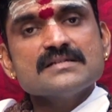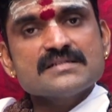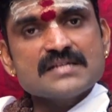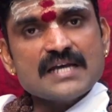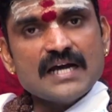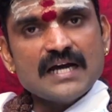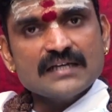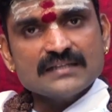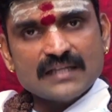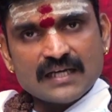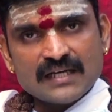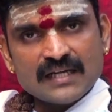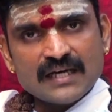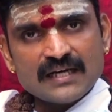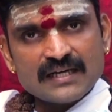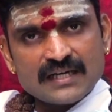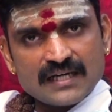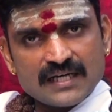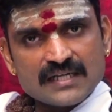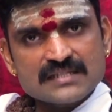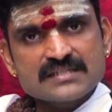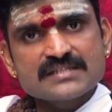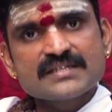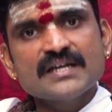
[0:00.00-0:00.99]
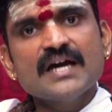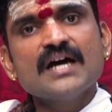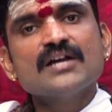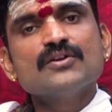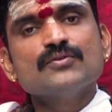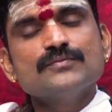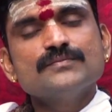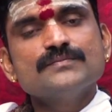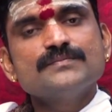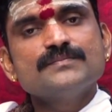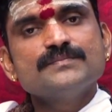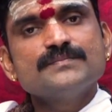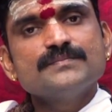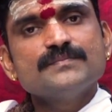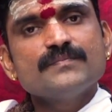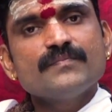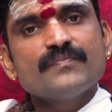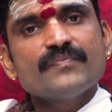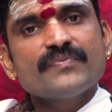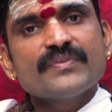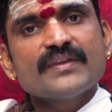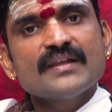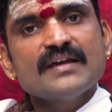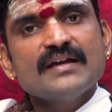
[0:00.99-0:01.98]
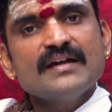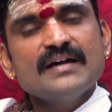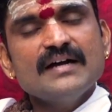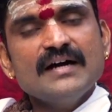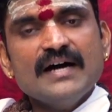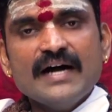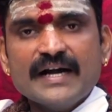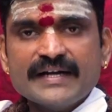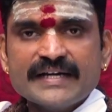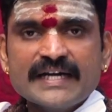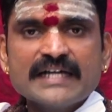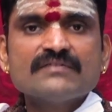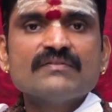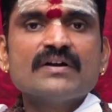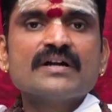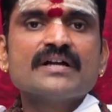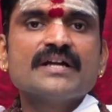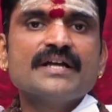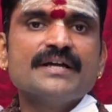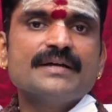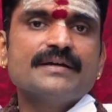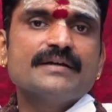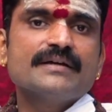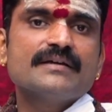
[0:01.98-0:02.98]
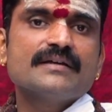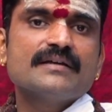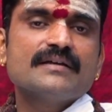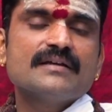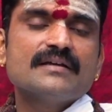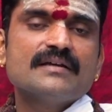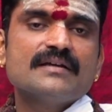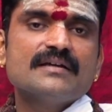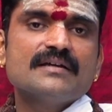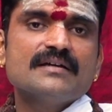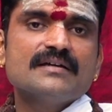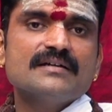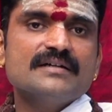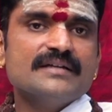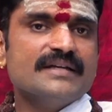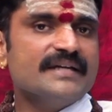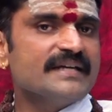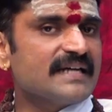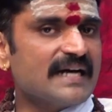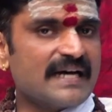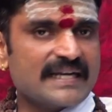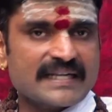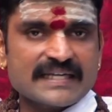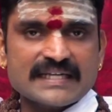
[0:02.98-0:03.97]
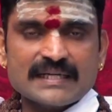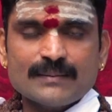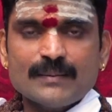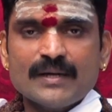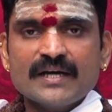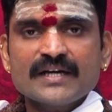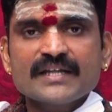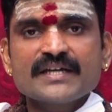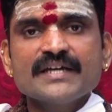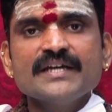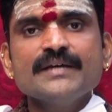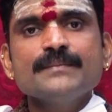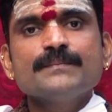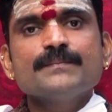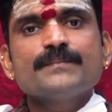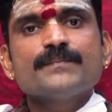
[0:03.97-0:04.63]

సాధనా రహస్యాలు అనేటువంటి ఈ కార్యక్రమానికి